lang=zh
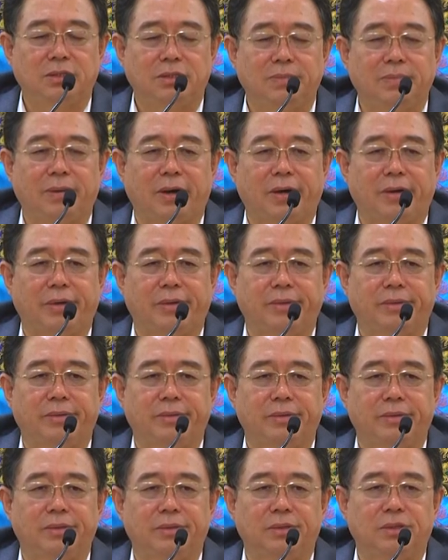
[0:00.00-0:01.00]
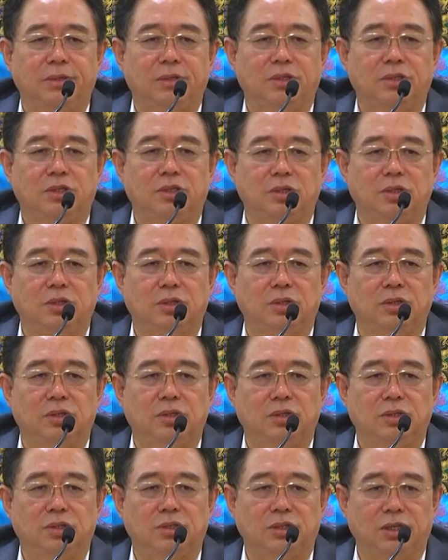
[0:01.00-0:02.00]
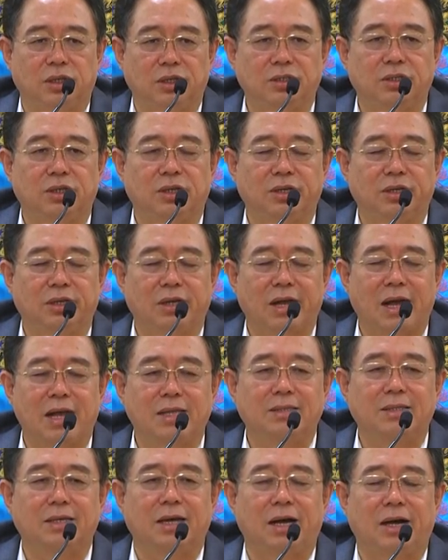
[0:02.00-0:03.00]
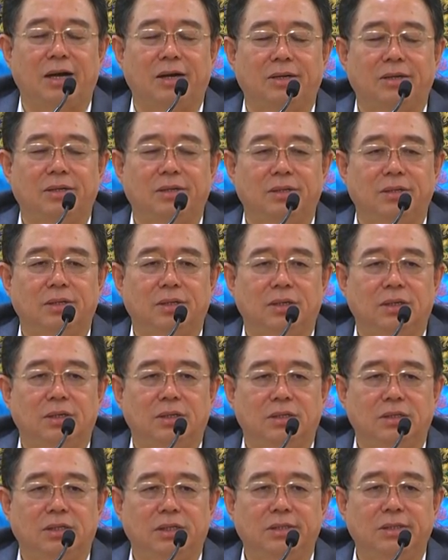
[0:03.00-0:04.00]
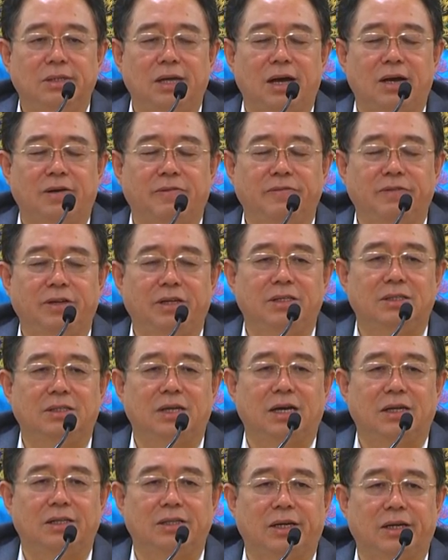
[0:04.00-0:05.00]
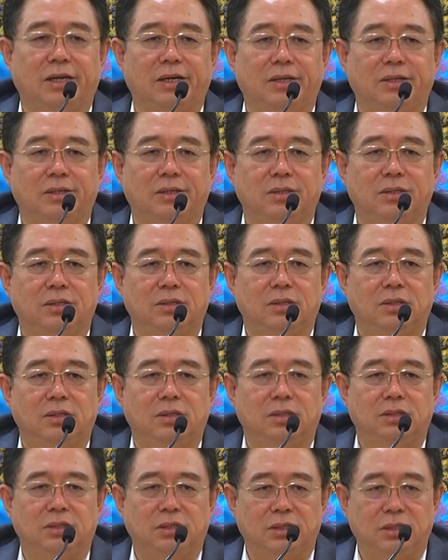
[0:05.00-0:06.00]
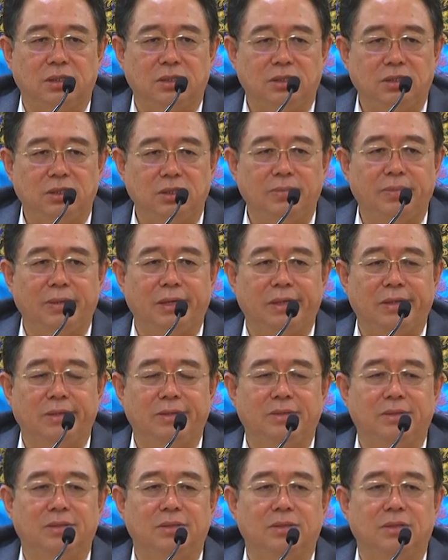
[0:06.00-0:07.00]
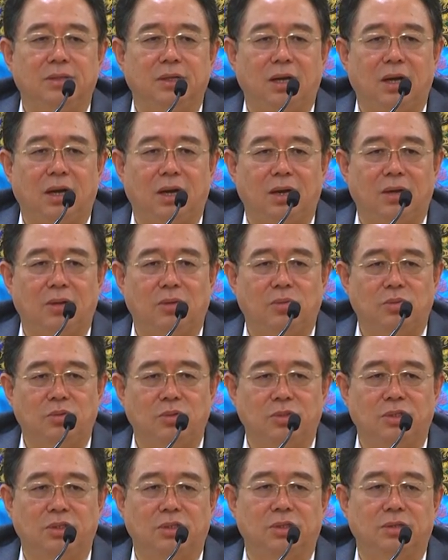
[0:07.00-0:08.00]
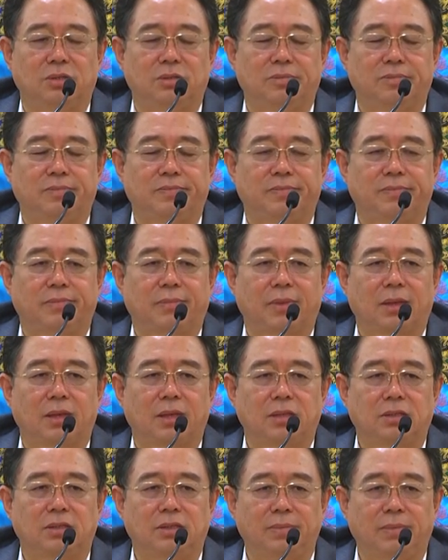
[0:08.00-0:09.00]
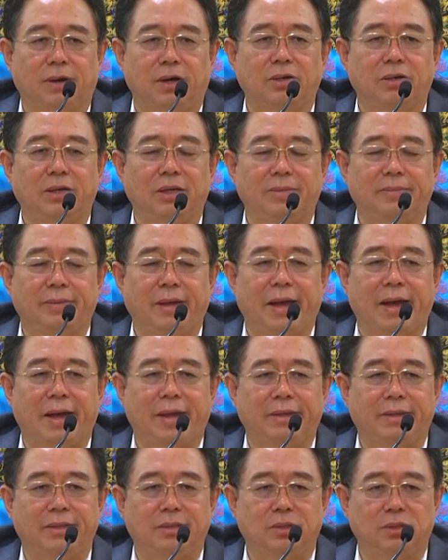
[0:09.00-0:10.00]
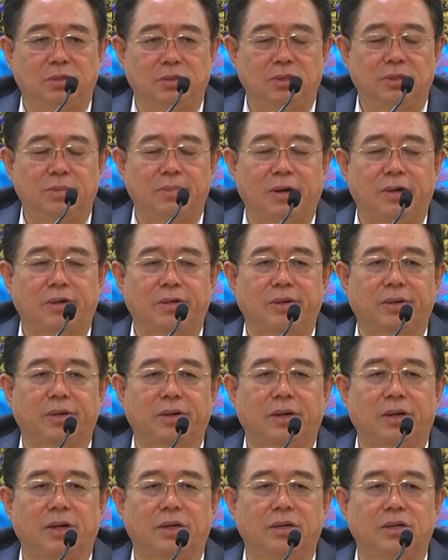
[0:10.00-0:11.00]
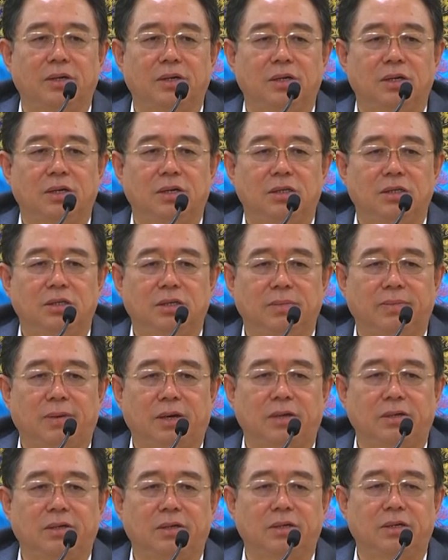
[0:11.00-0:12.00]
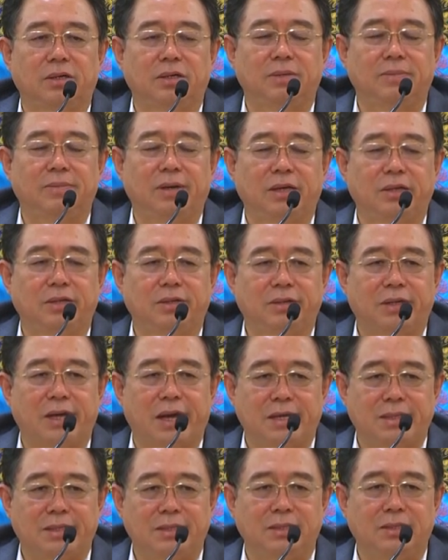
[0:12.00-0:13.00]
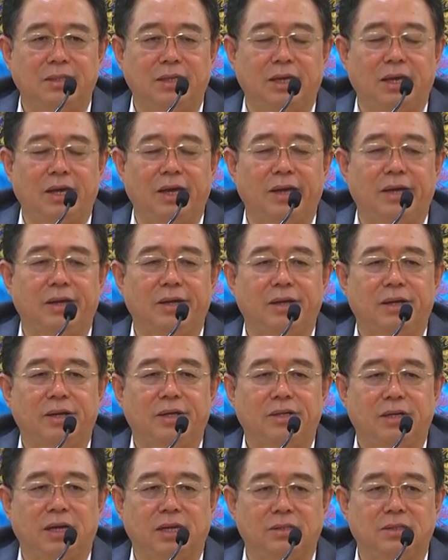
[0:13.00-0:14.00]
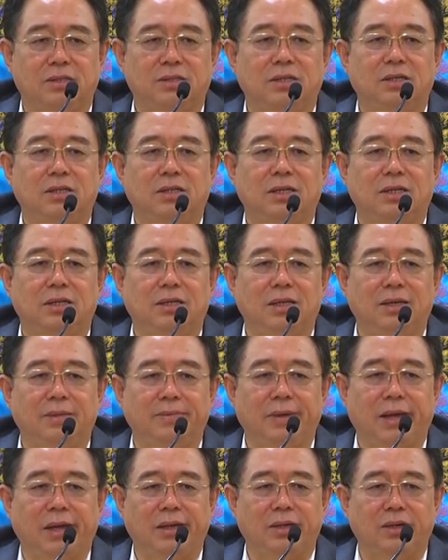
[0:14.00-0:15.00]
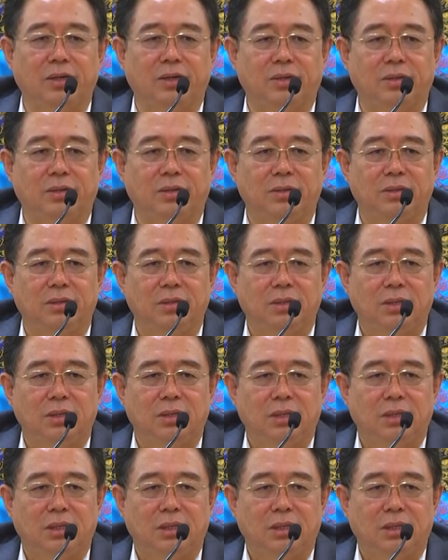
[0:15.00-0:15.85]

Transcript: 们的细胞是形成肝脏、心脏、肺脏的这个基本啊物质。细胞里面有细胞核，细胞核里面有染色体，染色体里面有